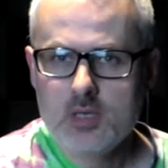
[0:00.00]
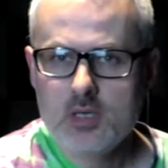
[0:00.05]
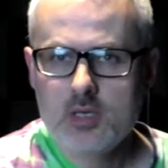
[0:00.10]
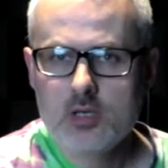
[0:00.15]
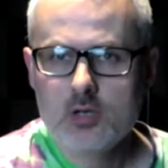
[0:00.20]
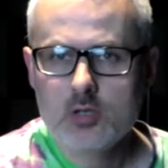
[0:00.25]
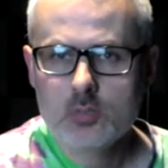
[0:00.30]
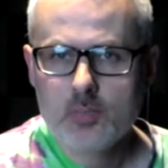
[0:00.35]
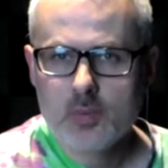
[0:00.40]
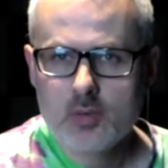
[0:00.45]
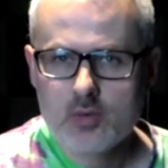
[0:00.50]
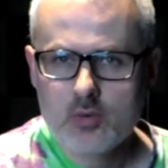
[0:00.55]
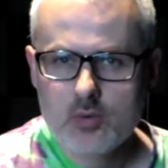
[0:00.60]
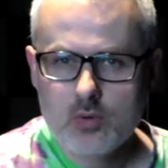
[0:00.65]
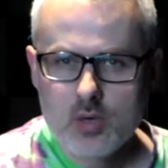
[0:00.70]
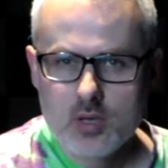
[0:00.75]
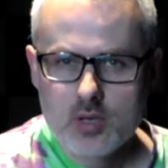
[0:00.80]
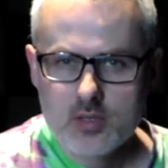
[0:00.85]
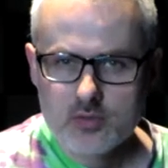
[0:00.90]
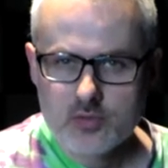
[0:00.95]
I od progu
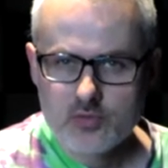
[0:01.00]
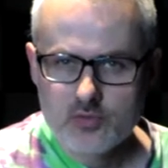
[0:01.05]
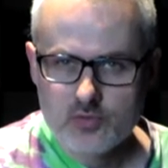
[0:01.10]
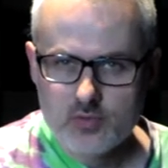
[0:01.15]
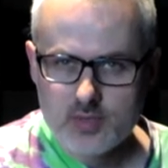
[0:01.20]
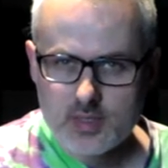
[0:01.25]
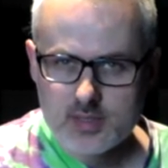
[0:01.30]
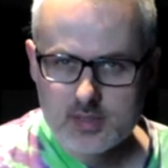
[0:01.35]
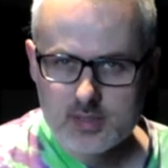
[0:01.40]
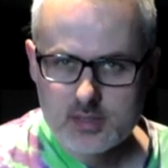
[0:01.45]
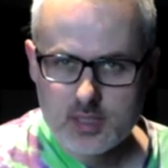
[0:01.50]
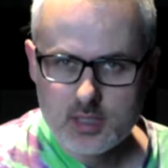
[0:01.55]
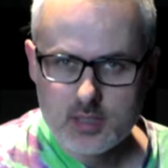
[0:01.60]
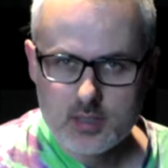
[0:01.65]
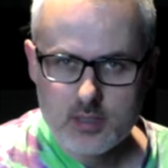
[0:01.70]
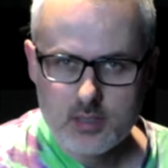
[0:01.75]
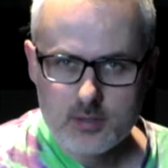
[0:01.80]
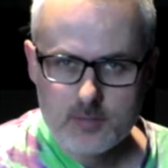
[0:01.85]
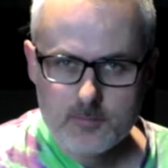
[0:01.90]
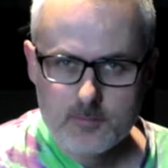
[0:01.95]

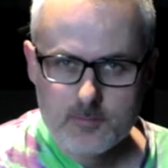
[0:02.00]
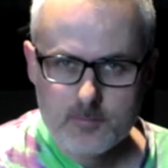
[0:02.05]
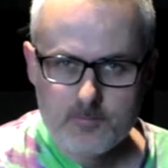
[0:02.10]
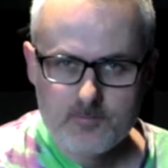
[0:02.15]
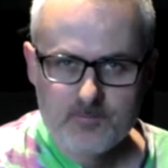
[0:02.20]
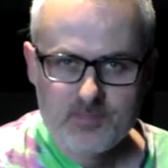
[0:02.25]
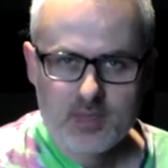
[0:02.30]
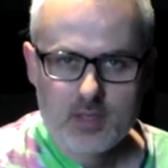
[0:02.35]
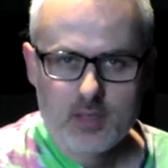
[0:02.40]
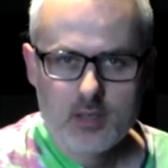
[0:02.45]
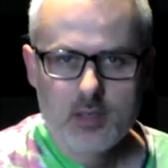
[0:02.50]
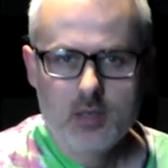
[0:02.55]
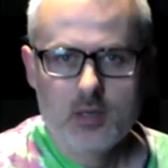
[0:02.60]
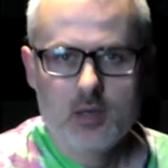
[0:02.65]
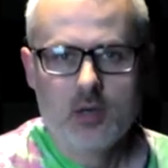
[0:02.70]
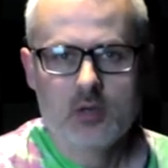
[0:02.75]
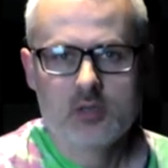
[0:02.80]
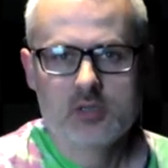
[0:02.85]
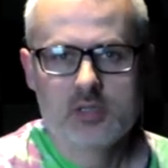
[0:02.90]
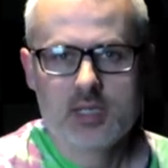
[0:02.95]
dwunastego
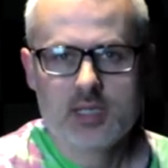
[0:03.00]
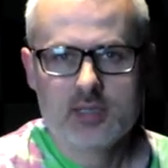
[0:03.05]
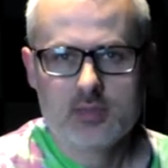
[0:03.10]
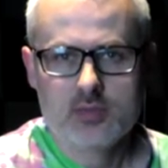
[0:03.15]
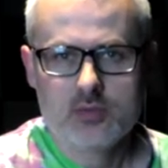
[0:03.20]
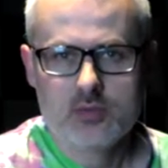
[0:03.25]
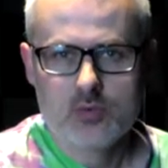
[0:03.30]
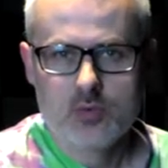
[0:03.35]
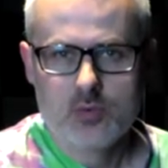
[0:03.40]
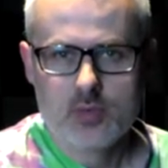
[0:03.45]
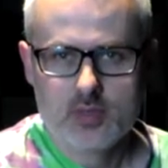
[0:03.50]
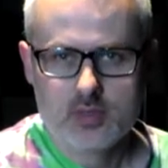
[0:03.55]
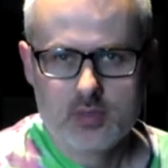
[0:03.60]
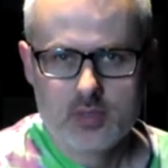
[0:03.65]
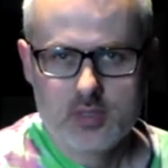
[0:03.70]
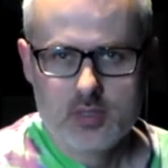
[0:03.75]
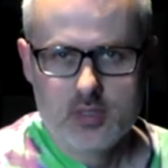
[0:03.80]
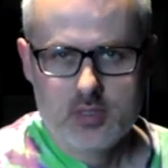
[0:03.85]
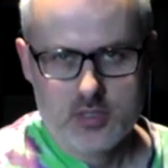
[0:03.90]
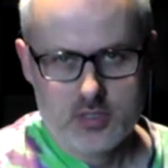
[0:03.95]
ostatni układ
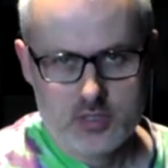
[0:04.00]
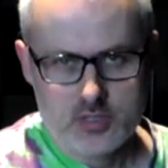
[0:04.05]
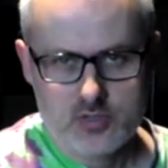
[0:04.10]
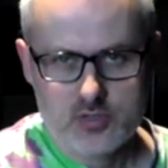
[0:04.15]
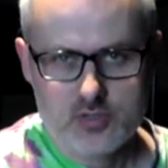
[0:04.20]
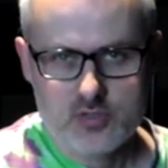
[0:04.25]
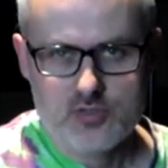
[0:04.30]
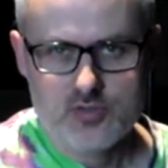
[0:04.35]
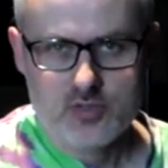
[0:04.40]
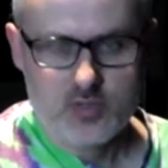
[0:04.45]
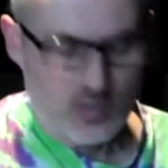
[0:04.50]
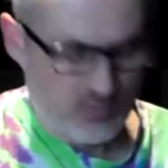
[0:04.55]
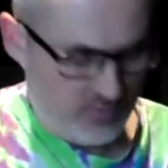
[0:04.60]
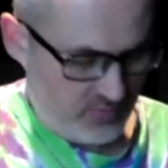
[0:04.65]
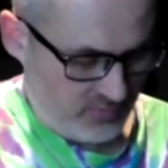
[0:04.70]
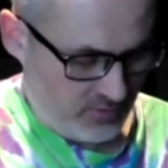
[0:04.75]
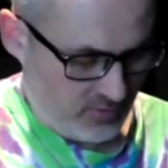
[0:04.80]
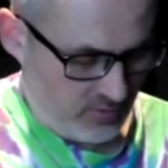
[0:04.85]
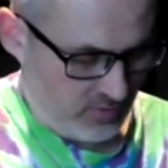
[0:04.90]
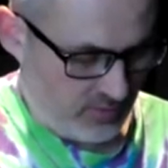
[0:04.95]
sześciodźwiękowy
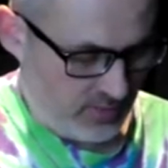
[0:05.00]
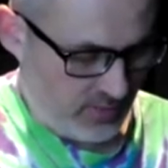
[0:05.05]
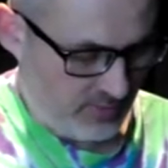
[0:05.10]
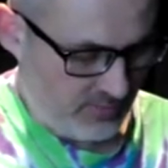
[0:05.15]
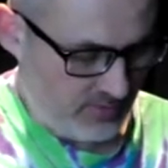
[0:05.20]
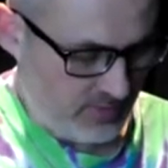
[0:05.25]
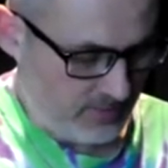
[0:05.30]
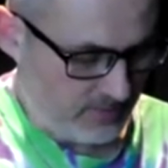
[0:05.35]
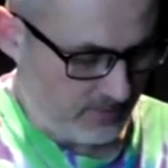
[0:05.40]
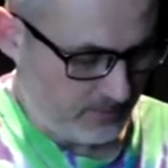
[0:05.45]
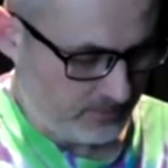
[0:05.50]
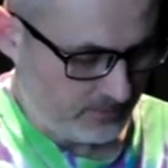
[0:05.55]
w tej oktawie